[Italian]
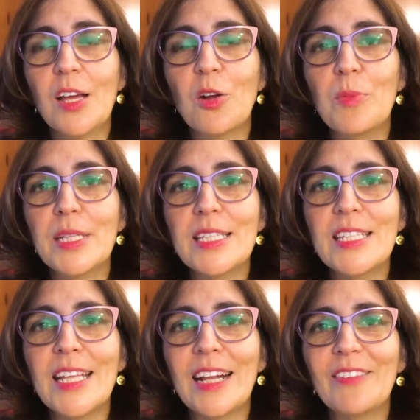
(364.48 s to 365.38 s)
come
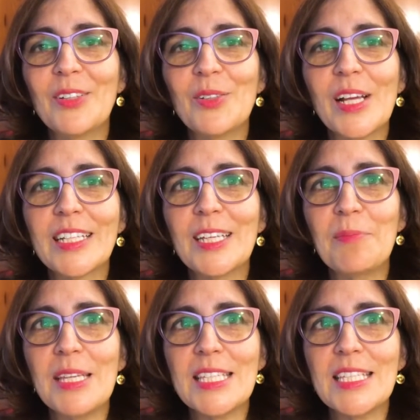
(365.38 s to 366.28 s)
desideravano gli
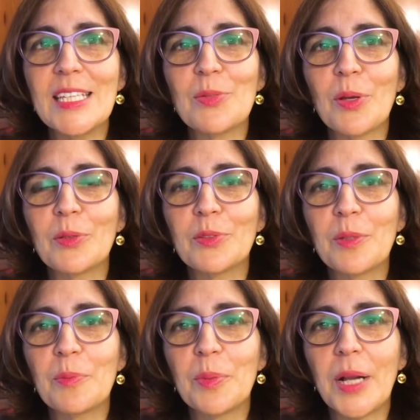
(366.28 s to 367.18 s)
alchimisti suoi
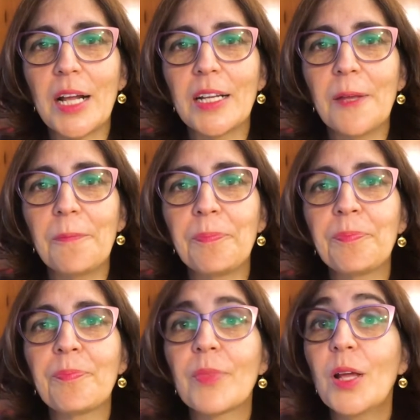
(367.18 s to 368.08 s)
contemporanei
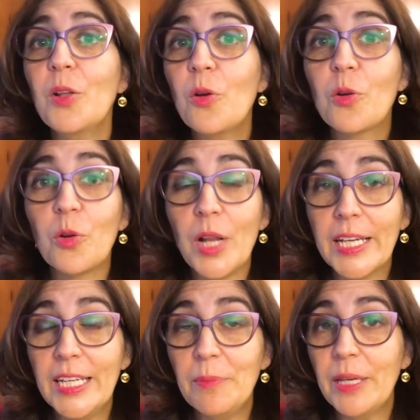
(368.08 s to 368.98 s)
non con la
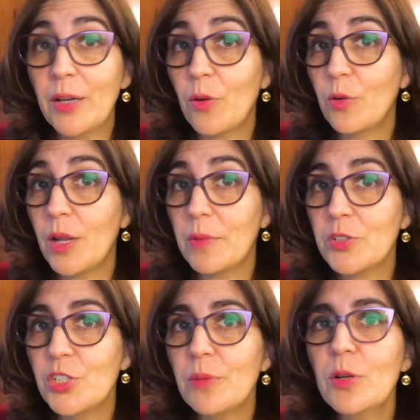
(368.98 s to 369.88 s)
chimica o con la
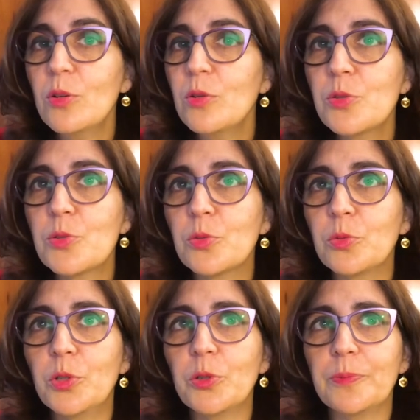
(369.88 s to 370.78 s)
magia, ma con lo
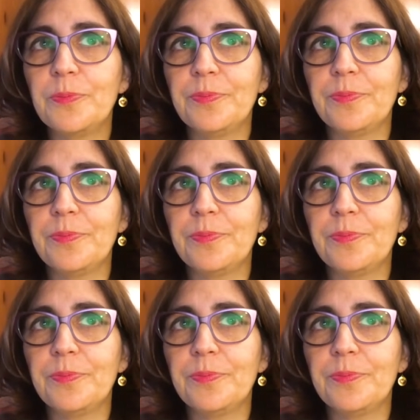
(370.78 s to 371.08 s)
studio.